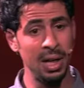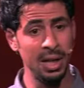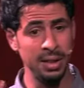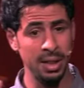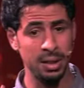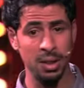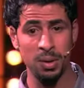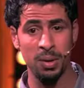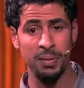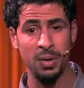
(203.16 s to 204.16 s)
لك ذاك
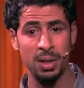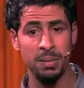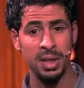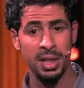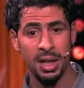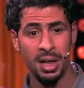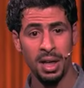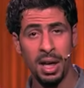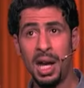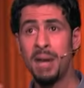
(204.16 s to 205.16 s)
الديكور فوق المدينه
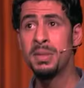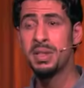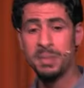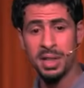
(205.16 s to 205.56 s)
عام مجمر